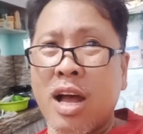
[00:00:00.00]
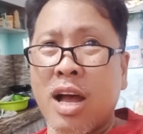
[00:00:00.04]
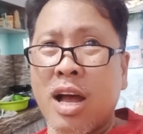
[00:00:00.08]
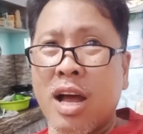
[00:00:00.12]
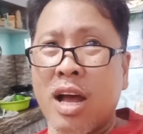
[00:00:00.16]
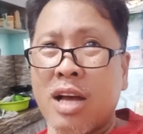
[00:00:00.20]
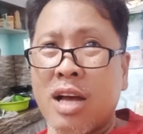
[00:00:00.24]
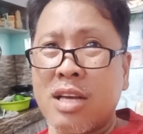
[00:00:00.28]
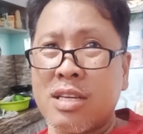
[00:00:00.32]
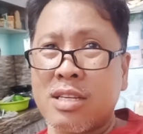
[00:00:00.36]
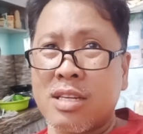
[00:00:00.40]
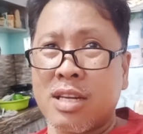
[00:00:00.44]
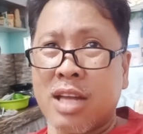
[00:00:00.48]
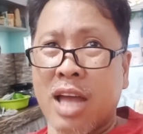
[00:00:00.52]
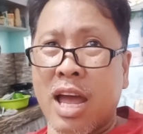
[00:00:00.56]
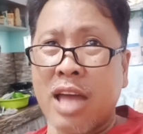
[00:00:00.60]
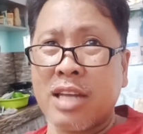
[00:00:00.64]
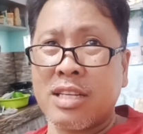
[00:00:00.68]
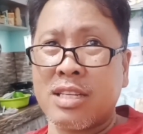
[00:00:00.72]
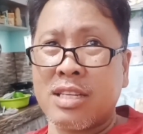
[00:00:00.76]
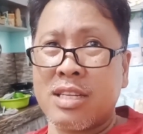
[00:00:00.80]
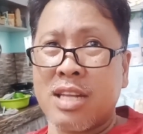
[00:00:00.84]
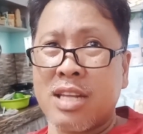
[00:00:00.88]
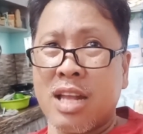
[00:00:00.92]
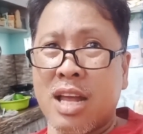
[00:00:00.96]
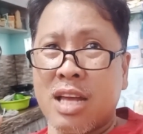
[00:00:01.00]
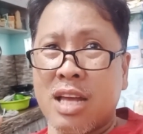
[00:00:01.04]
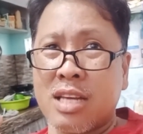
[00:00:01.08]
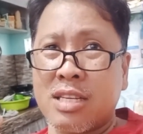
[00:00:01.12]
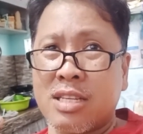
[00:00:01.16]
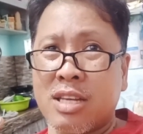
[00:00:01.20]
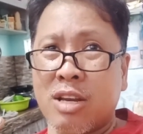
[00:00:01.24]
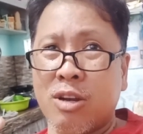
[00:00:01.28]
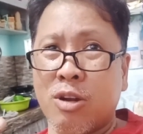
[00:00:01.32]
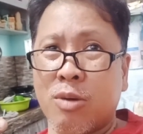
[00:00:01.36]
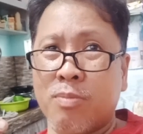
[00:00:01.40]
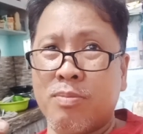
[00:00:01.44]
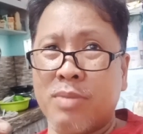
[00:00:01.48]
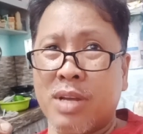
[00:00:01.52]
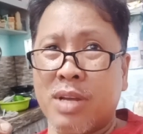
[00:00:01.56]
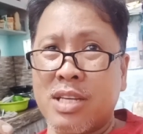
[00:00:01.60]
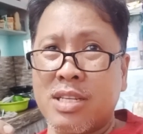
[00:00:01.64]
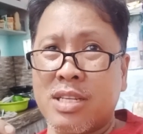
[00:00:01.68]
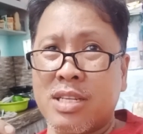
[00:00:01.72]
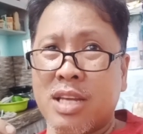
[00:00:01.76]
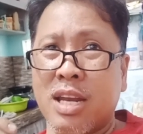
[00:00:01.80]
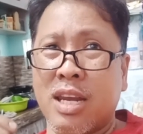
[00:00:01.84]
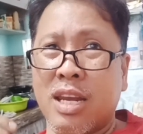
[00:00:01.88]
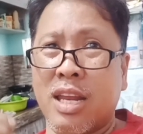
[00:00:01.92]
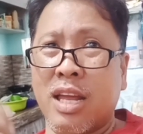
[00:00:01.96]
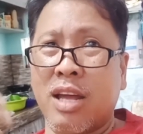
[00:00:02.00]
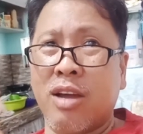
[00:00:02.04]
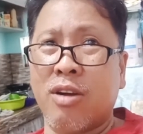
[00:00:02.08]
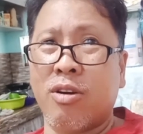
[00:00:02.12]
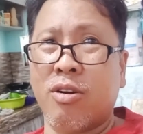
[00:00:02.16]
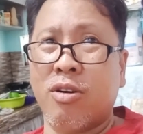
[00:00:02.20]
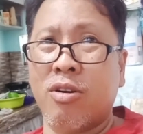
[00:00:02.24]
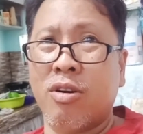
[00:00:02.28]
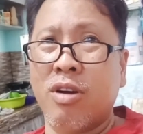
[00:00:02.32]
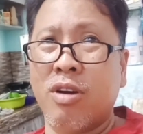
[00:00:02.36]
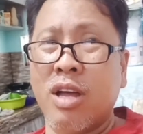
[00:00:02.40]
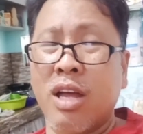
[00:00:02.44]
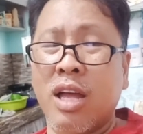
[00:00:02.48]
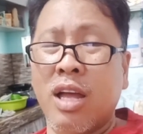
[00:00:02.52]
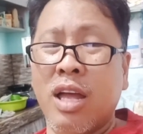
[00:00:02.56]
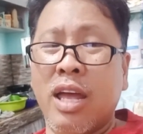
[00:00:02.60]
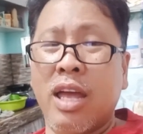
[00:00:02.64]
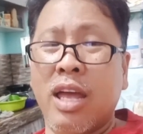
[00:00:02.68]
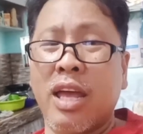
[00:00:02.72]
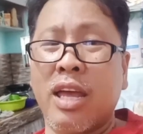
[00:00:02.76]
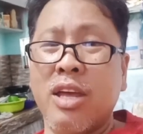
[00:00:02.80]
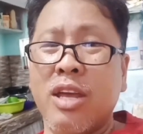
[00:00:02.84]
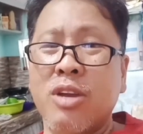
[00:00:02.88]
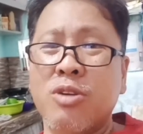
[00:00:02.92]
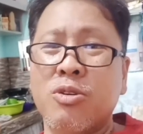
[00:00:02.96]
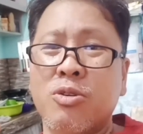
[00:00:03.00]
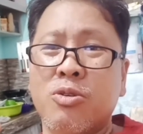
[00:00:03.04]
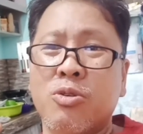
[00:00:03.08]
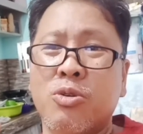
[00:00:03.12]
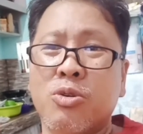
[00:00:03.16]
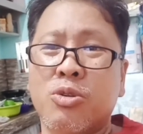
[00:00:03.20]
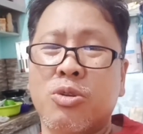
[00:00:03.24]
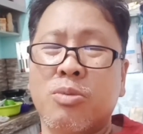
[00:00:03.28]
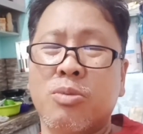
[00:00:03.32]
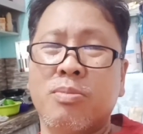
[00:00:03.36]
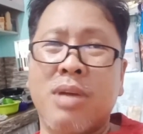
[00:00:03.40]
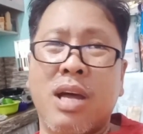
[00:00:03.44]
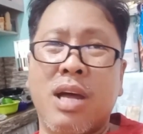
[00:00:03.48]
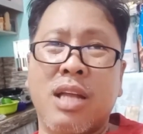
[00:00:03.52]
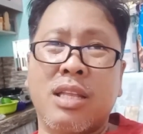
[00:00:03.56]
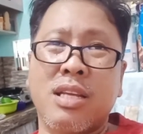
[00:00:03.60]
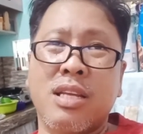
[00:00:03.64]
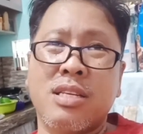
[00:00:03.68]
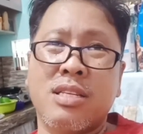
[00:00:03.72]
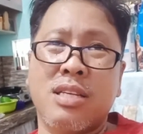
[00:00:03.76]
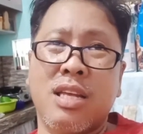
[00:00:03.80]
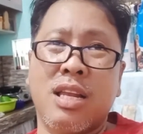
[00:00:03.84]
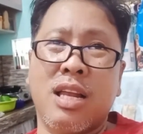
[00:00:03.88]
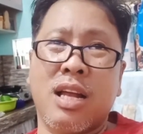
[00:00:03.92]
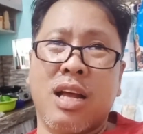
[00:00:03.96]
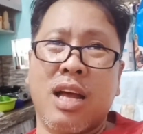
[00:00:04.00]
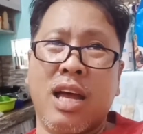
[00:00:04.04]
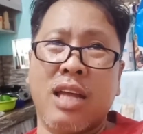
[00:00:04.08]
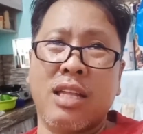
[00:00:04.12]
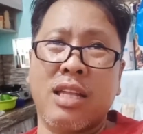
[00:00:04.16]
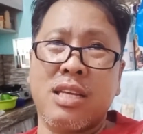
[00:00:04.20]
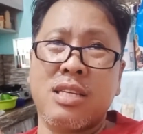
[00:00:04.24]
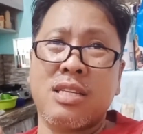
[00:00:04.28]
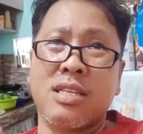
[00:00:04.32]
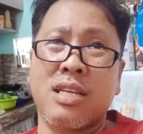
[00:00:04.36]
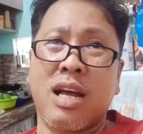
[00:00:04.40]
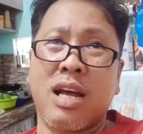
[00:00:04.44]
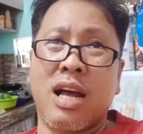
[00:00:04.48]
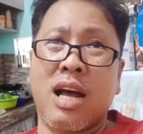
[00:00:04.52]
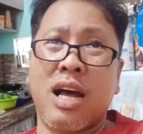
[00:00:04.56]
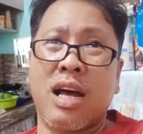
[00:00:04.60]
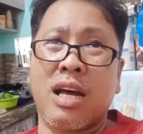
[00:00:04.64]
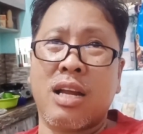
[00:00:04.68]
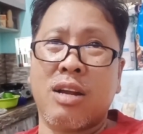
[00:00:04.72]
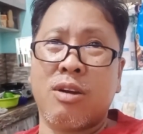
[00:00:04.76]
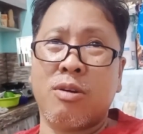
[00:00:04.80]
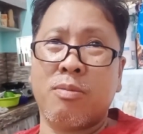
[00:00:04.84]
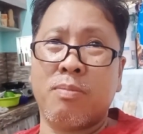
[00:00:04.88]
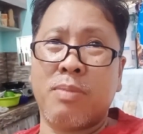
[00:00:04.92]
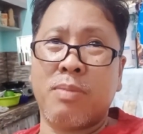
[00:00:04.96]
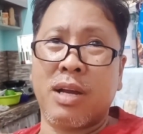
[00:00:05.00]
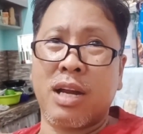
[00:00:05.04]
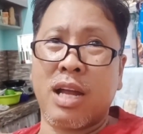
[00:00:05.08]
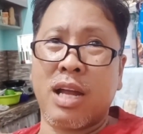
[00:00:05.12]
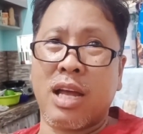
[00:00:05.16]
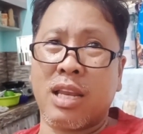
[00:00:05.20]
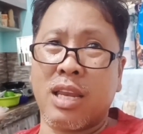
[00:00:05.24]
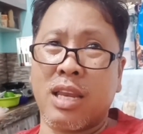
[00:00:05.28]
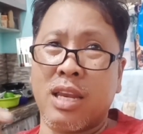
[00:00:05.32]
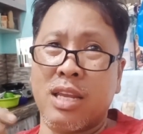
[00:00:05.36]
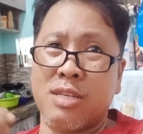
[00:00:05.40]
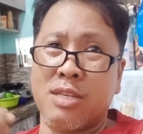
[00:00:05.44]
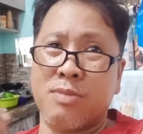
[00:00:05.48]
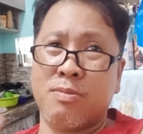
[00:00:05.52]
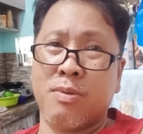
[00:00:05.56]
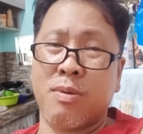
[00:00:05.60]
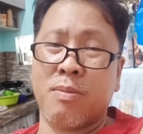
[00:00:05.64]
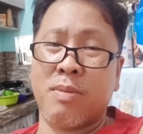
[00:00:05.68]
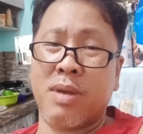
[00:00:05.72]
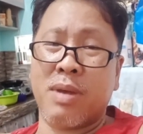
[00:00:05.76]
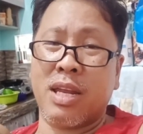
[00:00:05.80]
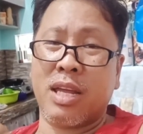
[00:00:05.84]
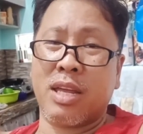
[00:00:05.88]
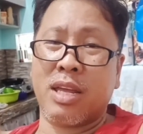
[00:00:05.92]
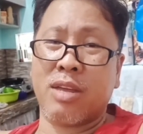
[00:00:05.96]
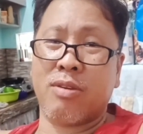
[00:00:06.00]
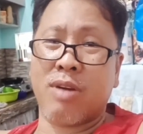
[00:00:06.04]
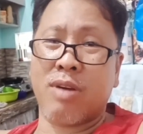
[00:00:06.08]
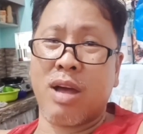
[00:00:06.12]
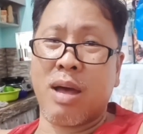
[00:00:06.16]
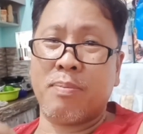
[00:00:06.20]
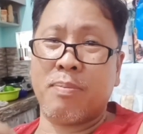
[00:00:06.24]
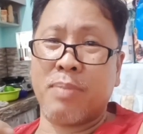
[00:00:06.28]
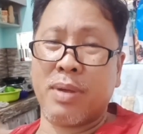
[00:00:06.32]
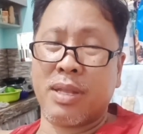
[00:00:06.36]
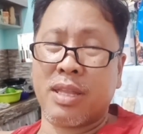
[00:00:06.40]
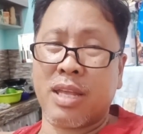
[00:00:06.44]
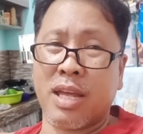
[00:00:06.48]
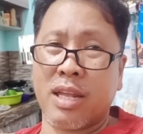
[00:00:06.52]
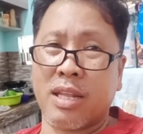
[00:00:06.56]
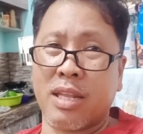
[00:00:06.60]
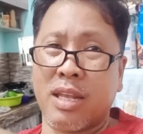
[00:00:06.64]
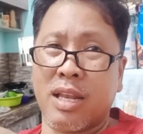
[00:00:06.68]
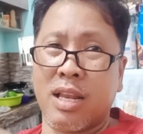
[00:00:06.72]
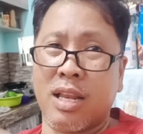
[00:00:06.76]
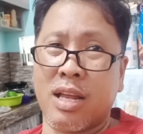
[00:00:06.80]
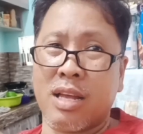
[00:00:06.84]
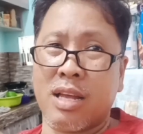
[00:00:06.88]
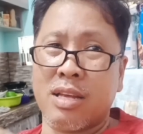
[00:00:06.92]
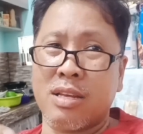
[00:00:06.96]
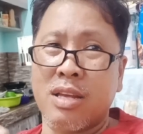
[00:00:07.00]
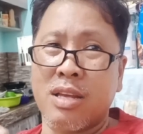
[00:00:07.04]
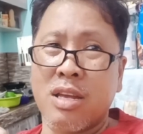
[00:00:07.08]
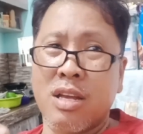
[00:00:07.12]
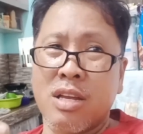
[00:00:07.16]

uh, kahit na sa loob ng isang linggo, eh ginugutom natin sila kahit isang araw para at least bumalik yung appetite nila.